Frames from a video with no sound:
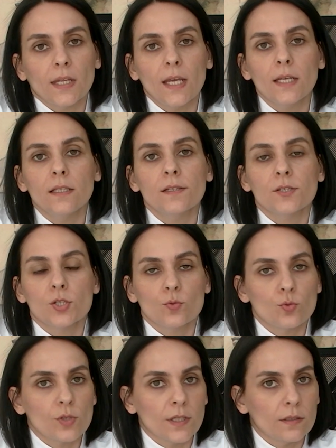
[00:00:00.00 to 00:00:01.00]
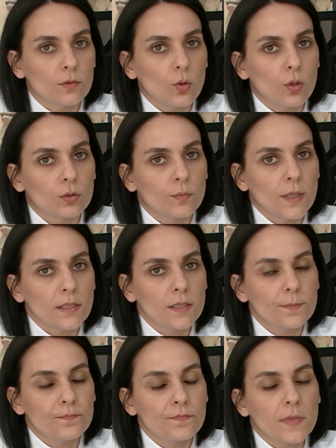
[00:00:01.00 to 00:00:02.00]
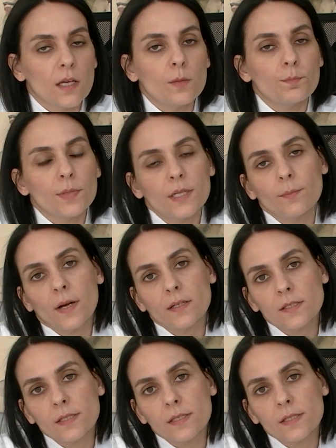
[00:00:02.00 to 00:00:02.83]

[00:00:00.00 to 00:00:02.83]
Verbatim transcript: 50 yaşın üzerinde olmak, primer